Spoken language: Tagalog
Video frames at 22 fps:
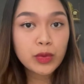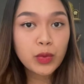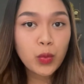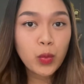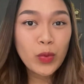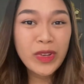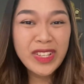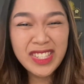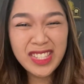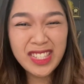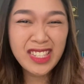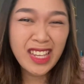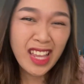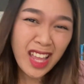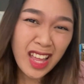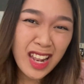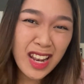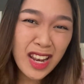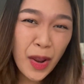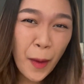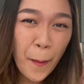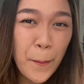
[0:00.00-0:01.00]
we
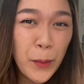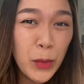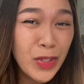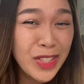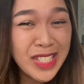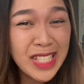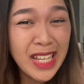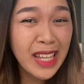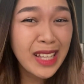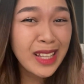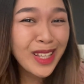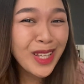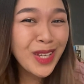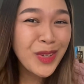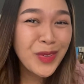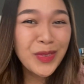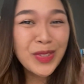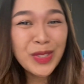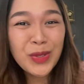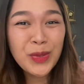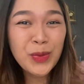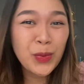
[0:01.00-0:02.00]
stand
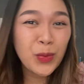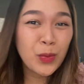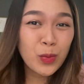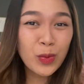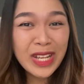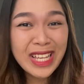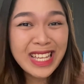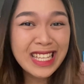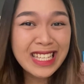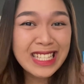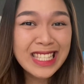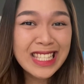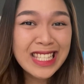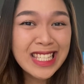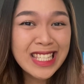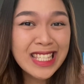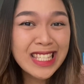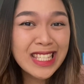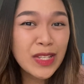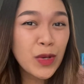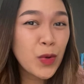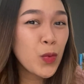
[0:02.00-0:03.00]
multilingual queens,
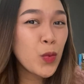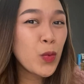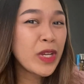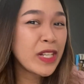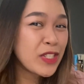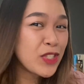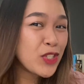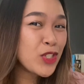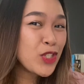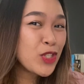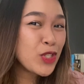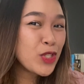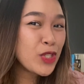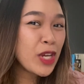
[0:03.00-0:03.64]
which